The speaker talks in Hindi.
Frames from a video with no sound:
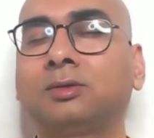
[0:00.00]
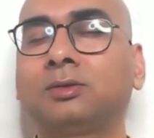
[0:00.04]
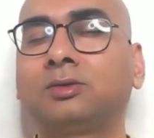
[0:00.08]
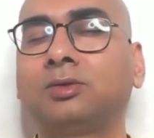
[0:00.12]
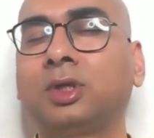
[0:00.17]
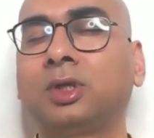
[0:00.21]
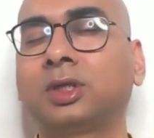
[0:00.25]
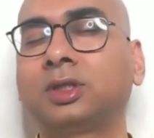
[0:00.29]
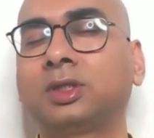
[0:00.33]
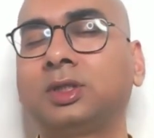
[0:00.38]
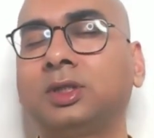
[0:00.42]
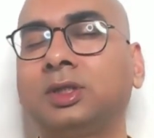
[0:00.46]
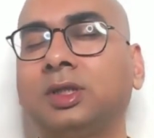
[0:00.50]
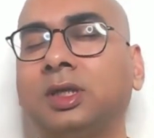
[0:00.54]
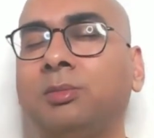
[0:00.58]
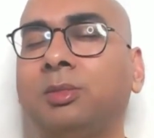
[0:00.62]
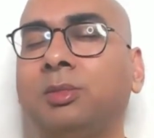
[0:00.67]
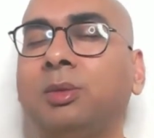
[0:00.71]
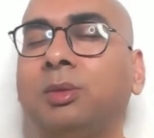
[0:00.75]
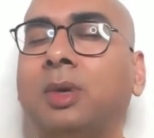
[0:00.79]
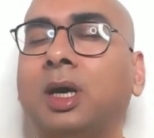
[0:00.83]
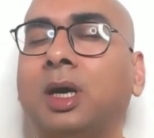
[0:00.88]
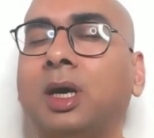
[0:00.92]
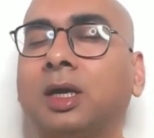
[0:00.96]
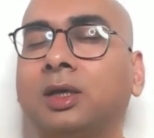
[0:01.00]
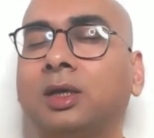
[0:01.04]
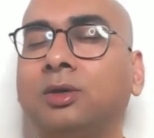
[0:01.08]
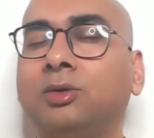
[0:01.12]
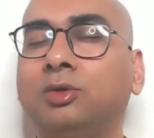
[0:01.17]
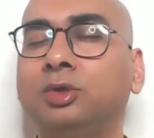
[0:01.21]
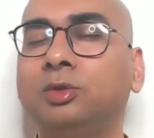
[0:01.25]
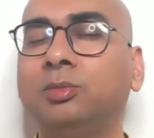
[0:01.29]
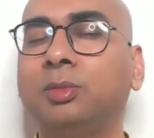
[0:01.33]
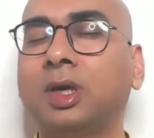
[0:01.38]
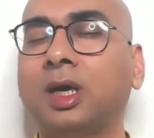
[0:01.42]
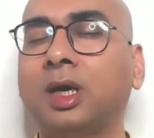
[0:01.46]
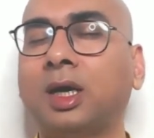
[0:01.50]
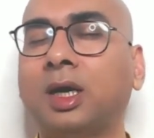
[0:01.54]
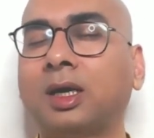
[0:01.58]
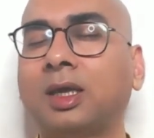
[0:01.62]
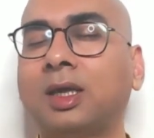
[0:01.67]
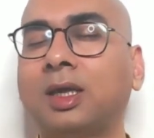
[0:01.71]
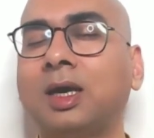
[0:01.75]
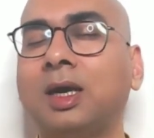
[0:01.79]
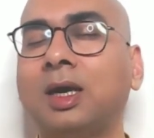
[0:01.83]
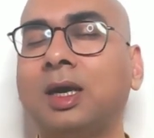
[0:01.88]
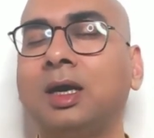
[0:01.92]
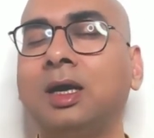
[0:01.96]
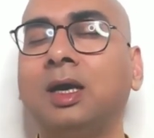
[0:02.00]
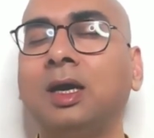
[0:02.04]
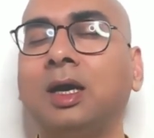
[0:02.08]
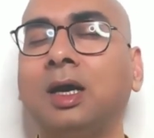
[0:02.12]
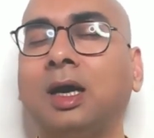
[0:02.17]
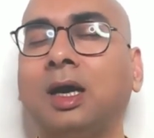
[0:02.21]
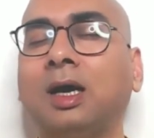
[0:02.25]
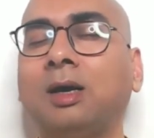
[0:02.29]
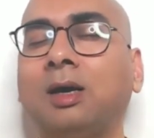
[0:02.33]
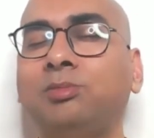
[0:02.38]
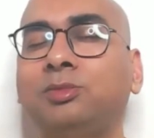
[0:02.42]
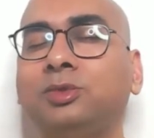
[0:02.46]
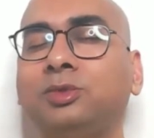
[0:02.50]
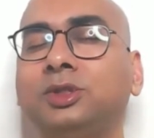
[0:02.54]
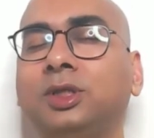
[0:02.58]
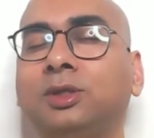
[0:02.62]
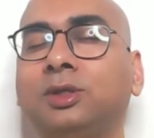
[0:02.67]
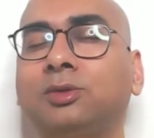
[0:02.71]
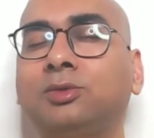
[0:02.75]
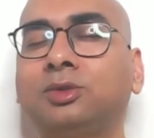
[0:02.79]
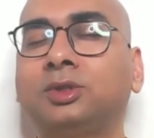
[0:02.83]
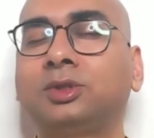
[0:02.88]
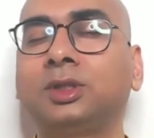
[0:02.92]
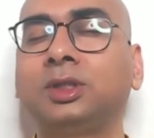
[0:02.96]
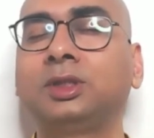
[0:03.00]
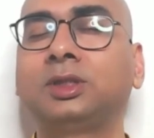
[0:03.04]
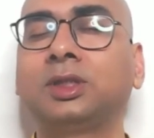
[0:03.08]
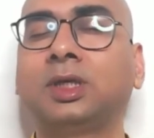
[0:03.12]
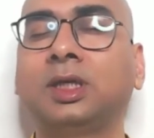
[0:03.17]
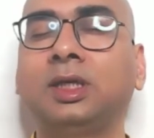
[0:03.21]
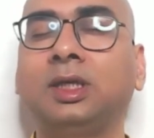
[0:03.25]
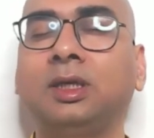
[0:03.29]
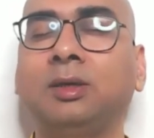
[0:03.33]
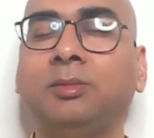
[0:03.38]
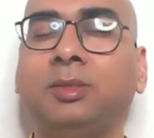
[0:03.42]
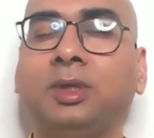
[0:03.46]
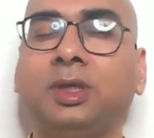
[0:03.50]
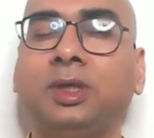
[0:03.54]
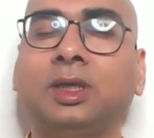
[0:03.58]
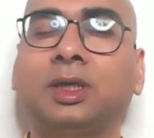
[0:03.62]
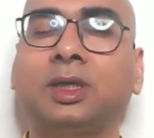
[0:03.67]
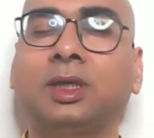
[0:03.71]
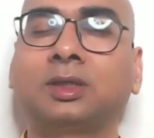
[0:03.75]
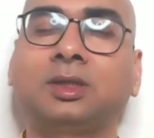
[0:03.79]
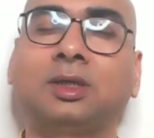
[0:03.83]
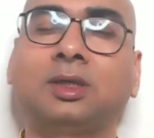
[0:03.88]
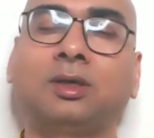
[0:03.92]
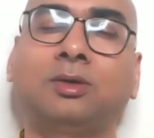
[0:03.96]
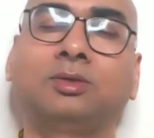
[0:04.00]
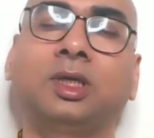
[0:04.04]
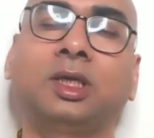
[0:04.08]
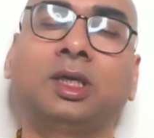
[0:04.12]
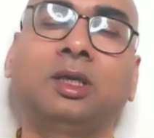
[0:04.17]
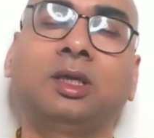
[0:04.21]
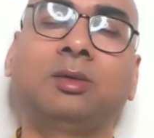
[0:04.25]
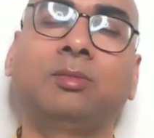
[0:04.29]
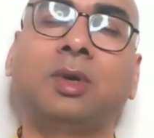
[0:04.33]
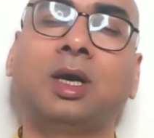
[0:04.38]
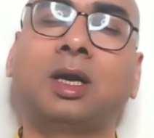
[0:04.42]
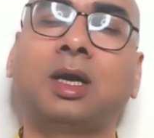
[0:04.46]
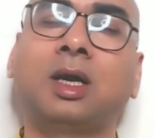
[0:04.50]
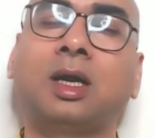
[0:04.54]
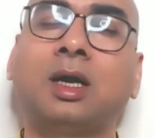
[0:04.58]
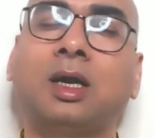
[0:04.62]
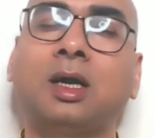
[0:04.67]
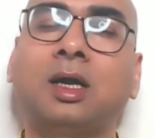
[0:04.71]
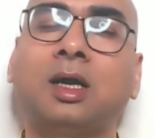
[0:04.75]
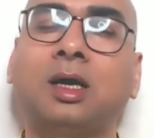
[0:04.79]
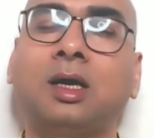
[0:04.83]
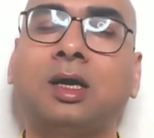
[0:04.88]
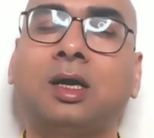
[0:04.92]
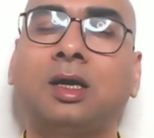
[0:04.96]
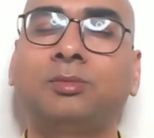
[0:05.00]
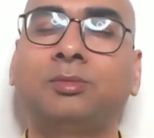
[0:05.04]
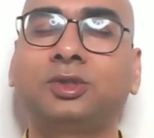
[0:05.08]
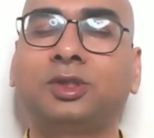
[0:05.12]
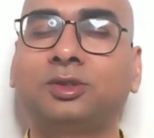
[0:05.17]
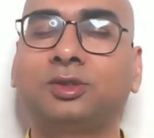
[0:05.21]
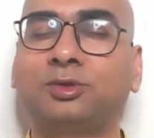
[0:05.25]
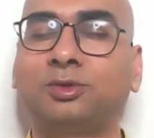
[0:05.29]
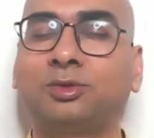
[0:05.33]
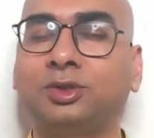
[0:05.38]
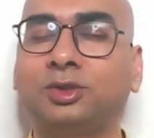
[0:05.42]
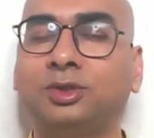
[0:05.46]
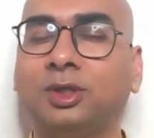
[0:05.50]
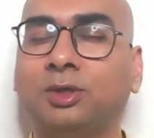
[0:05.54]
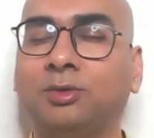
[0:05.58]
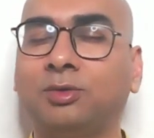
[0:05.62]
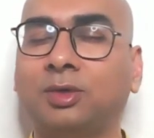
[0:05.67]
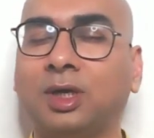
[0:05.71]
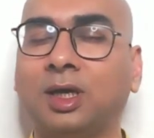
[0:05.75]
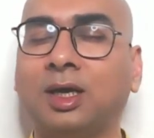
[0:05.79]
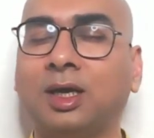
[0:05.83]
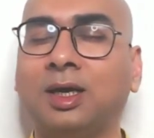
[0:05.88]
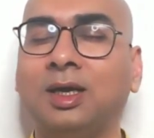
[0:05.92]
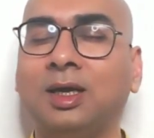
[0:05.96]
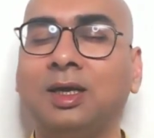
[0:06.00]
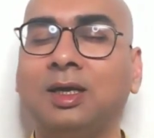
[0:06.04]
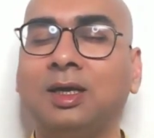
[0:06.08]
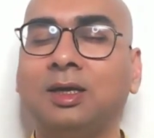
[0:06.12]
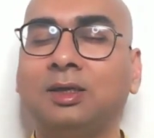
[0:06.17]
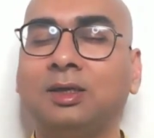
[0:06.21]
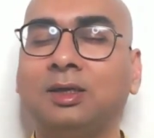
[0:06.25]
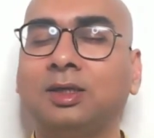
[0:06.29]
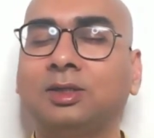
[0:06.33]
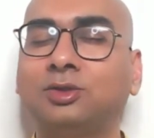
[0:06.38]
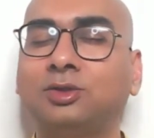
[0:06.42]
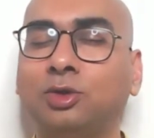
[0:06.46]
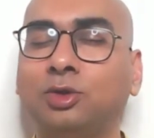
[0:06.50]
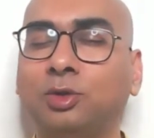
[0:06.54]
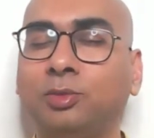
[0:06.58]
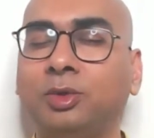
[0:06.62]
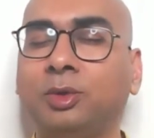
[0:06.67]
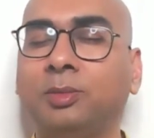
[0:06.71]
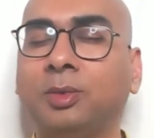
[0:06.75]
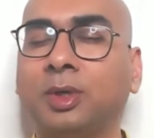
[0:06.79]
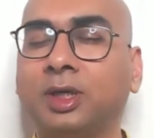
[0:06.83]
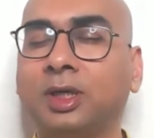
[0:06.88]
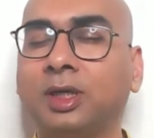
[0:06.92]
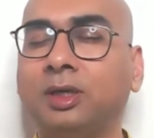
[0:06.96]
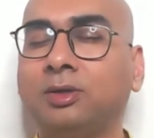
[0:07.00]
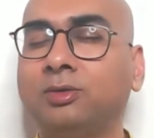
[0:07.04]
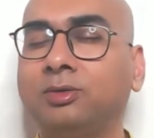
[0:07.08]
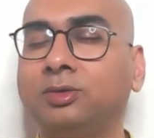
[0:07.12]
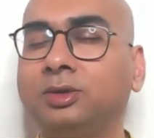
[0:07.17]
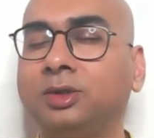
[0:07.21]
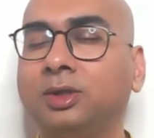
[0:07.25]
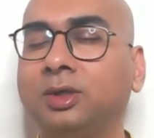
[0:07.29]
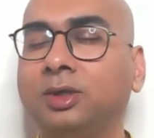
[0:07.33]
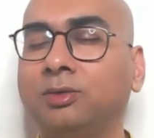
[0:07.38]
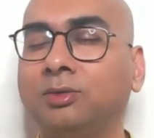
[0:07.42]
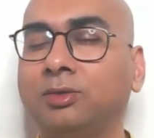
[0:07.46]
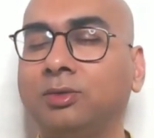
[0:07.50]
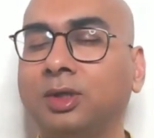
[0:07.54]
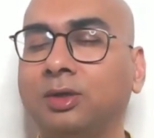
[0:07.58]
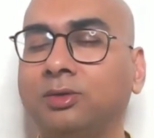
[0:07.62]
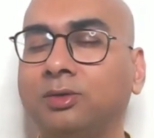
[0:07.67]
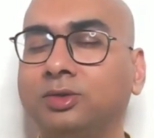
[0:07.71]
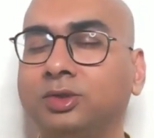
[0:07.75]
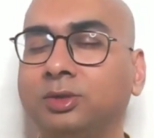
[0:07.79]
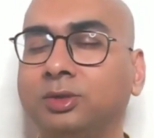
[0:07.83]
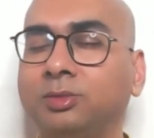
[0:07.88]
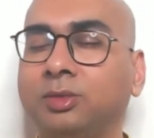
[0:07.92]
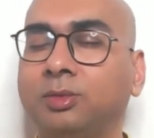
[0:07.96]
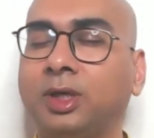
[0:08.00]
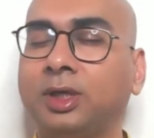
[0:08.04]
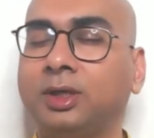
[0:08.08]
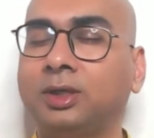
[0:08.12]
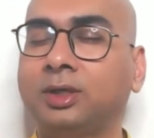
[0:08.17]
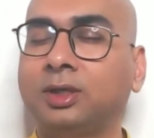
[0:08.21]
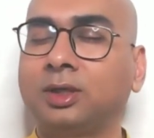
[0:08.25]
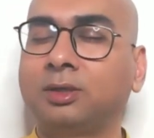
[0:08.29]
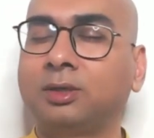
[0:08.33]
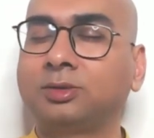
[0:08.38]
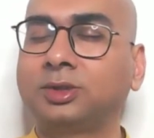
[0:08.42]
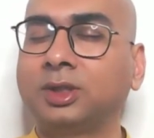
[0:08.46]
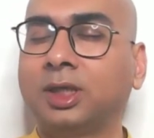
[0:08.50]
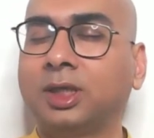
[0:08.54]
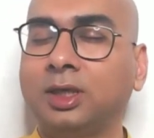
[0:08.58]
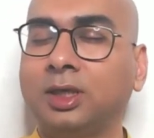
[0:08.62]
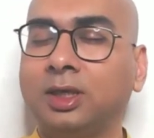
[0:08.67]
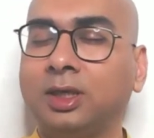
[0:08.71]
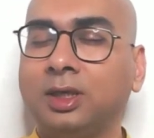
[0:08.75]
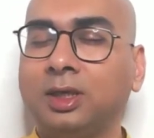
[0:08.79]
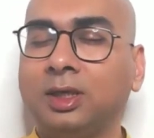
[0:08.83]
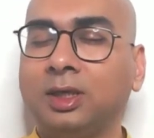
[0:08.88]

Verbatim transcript: सुरक्षित मैं माँ के गोद में आ गया अब मुझे कुछ नहीं चाहिए मेरी रक्षा हो जाएगी मैं आराम से सो जाऊंगा कि जो भी मैं खेल कूद करूंगा उसी में बैठ कर चाहे